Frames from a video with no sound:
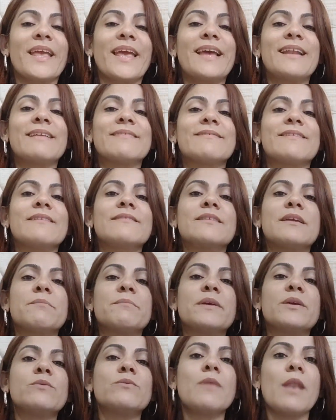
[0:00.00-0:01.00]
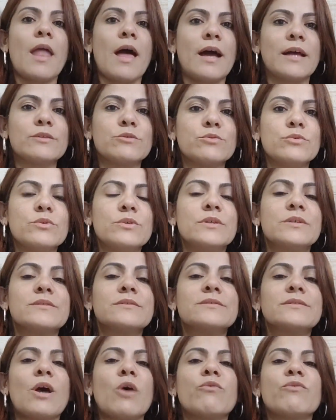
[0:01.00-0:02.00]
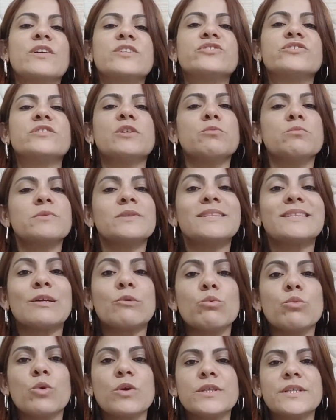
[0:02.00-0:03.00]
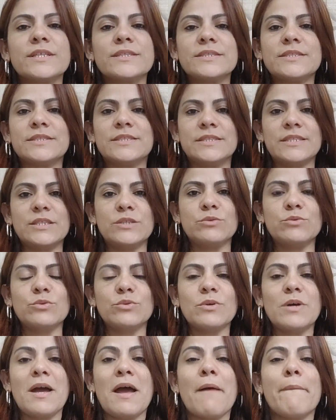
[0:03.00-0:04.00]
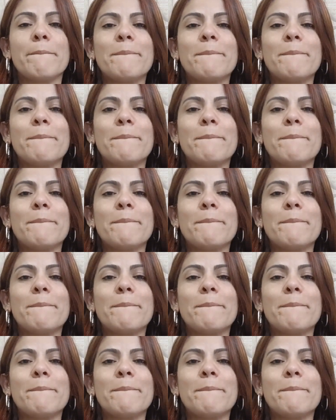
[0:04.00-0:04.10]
ela tem também um lado talvez não tão conhecido,